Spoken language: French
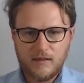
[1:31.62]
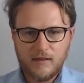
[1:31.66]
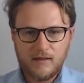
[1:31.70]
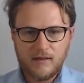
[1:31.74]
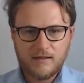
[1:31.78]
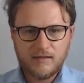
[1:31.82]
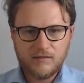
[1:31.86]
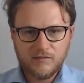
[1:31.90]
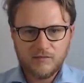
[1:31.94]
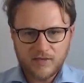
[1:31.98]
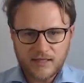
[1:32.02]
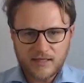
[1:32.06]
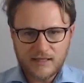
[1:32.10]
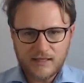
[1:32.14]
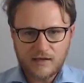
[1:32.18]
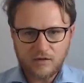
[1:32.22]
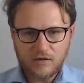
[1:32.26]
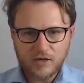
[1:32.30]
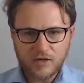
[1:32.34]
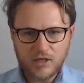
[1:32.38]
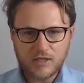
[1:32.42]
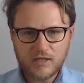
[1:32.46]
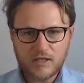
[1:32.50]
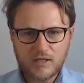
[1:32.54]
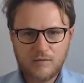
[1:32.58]
Si vous êtes à la
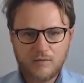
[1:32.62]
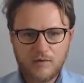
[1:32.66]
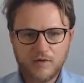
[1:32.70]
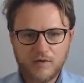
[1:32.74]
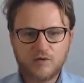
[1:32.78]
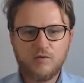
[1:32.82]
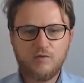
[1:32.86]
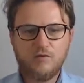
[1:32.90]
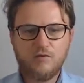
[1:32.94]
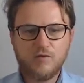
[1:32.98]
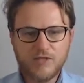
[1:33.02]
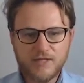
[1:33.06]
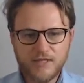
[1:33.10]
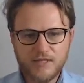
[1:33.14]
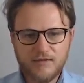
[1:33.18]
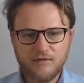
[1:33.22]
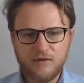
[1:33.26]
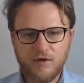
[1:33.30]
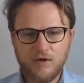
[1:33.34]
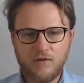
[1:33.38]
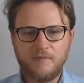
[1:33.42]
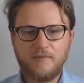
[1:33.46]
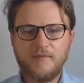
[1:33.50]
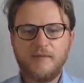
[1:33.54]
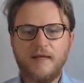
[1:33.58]
recherche d'un poste
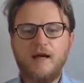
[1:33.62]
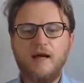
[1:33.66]
motivant,